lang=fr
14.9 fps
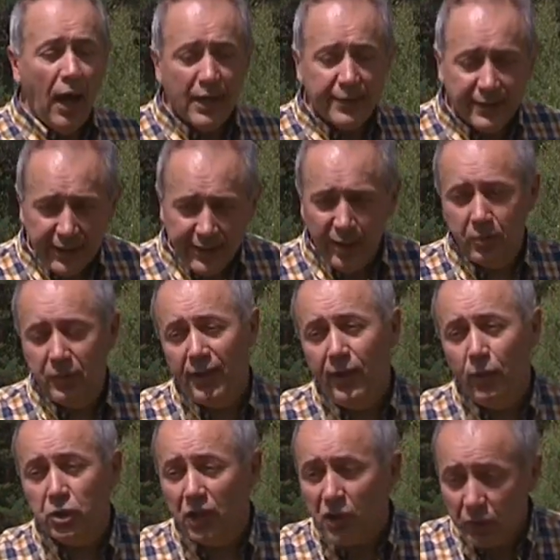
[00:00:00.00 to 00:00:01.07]
s'adapter
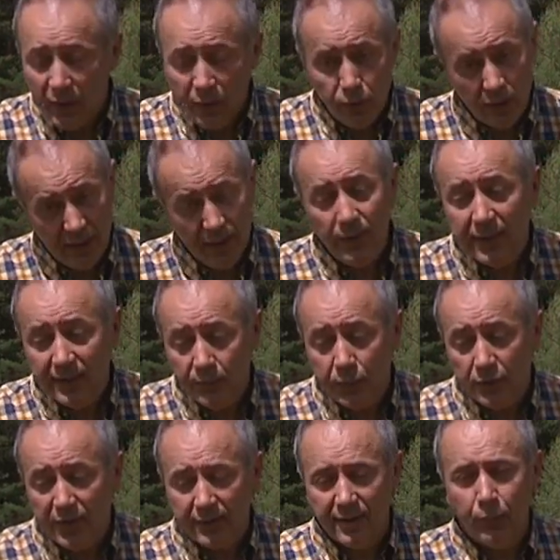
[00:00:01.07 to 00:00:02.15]
au changement du climat. C'est pour
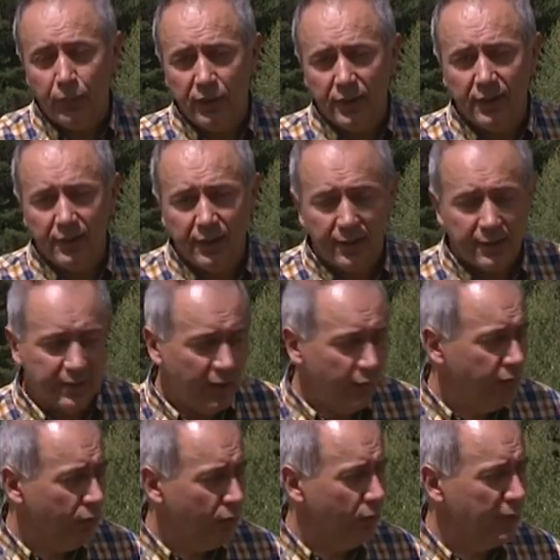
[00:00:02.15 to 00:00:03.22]
ça que ça peut être intéressant,
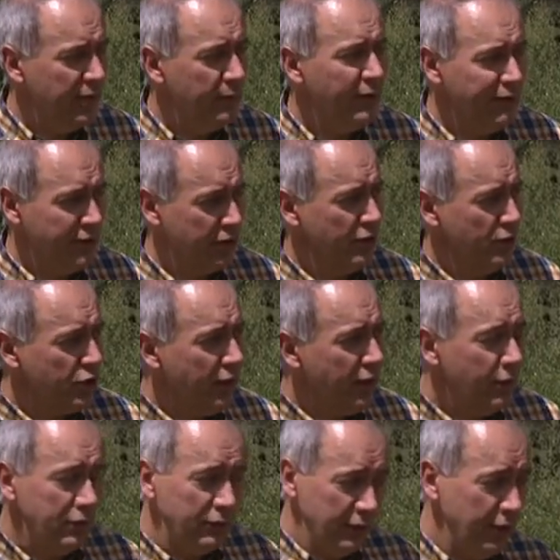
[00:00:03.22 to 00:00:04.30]
vu que le climat va changer,
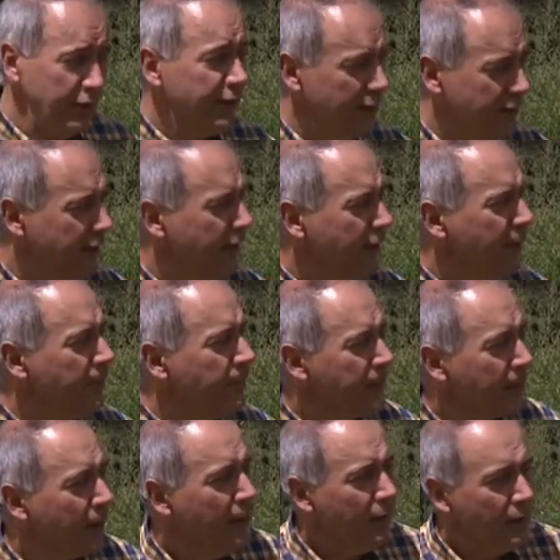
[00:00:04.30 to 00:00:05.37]
est en train.
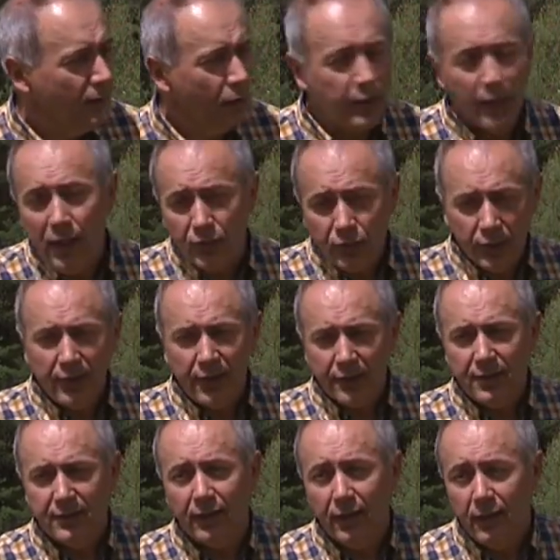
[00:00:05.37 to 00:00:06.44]
Donc elles ont gardé
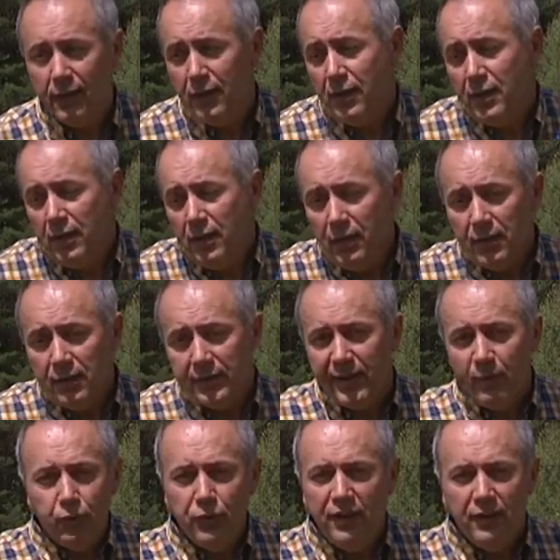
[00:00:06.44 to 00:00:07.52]
ça. Ce
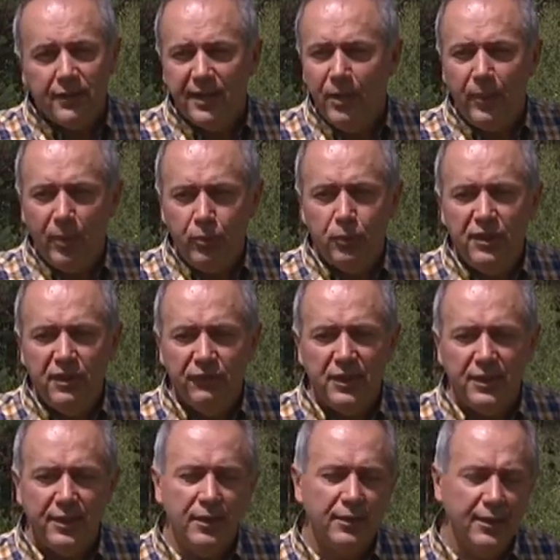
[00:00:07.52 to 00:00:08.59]
n'est pas plus
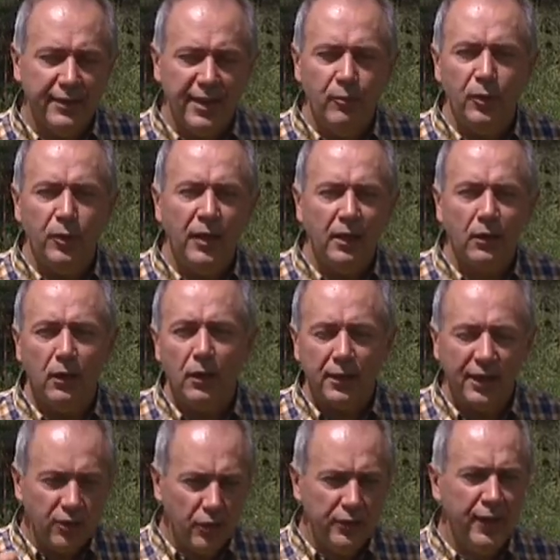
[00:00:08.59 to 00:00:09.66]
difficile, c'est simplement
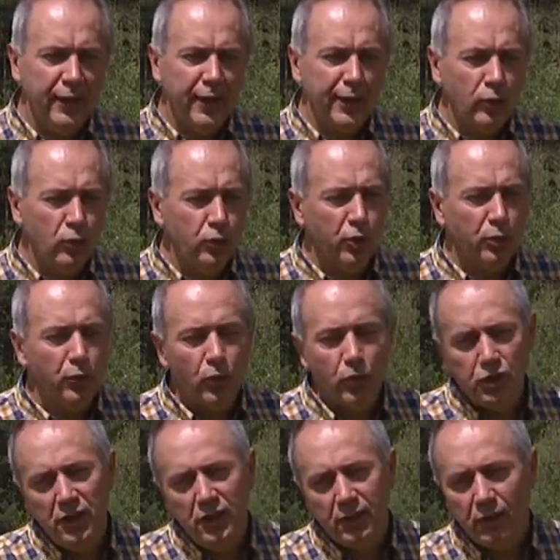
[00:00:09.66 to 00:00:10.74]
quand on est en agriculture
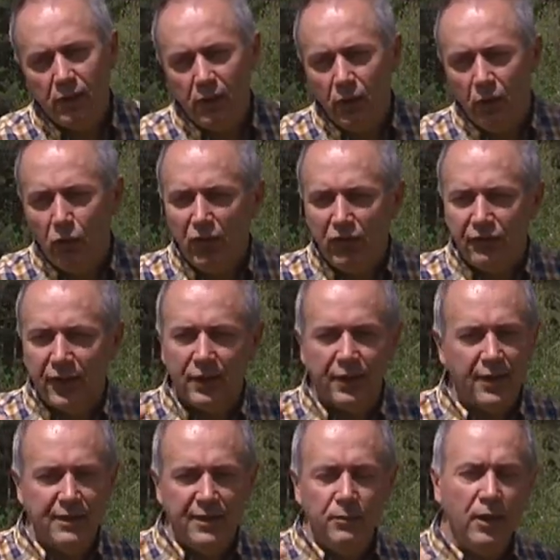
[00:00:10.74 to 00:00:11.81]
biologique, on va faire
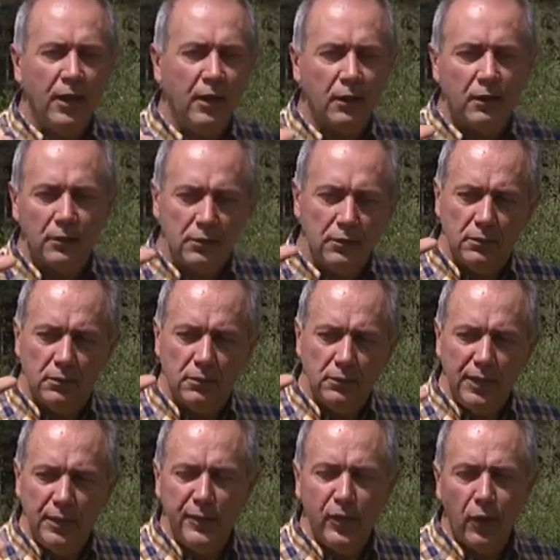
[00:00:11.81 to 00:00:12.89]
quasiment
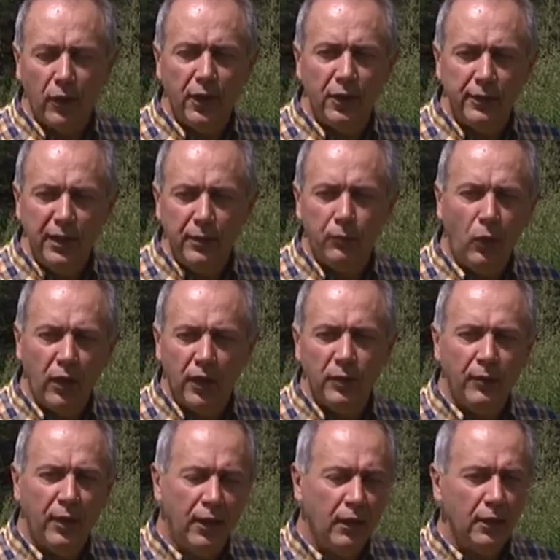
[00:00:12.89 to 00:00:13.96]
des, meilleurs, des bons
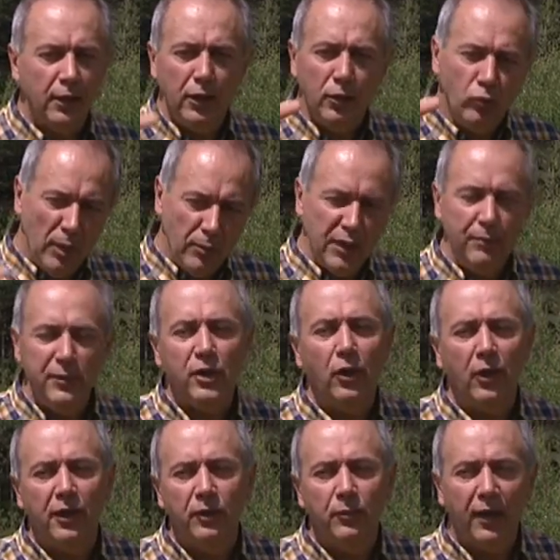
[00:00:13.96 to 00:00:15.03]
rendements et ou même des meilleurs
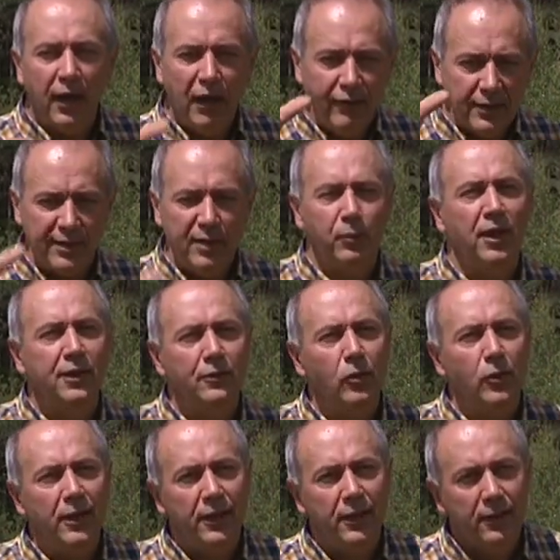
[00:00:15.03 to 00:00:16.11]
rendements avec ces
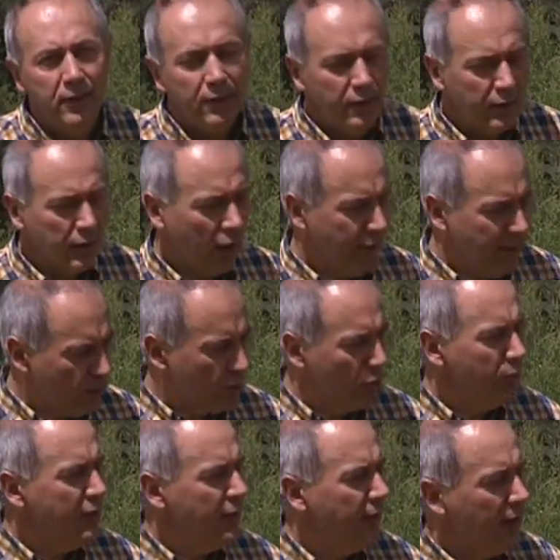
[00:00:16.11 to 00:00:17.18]
plantes-là, avec ce
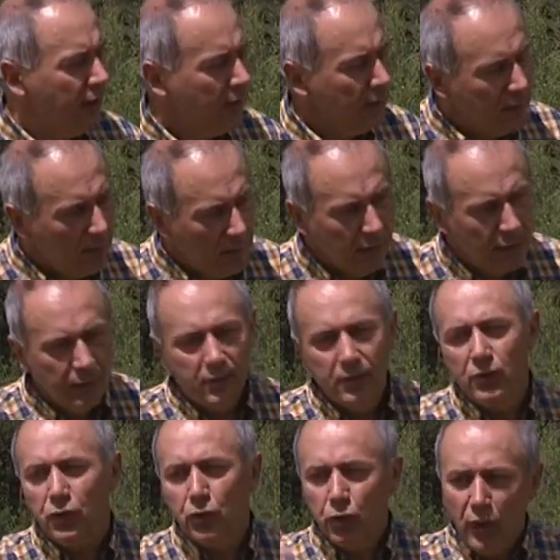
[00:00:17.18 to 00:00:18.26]
blé-là,
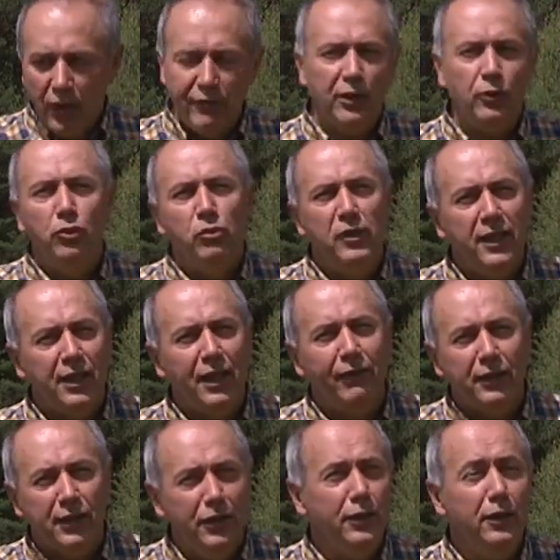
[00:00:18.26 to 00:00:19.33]
qu'avec du blé
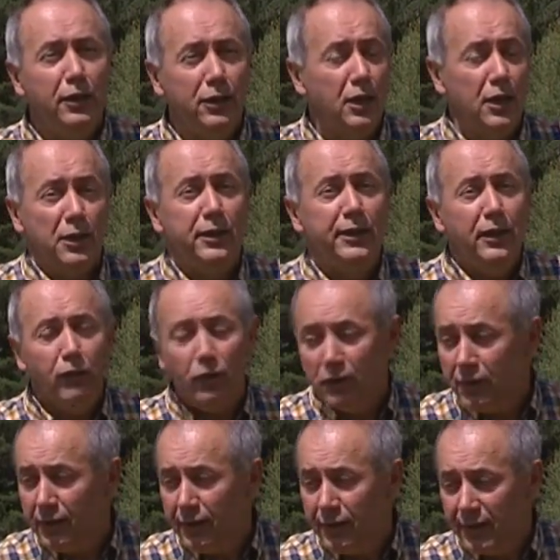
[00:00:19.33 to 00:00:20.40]
qui, qui,
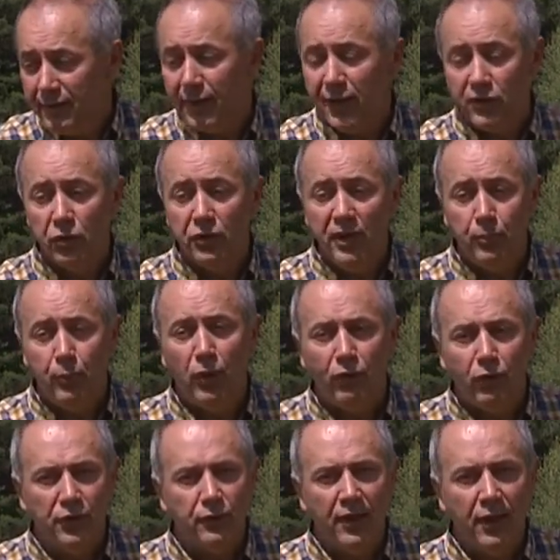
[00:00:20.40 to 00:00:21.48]
qui, était sélectionné pour
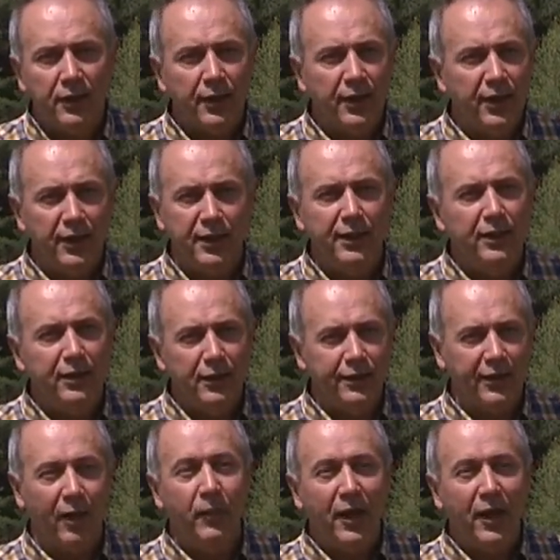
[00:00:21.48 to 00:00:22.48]
avoir de l'engrais et qui est en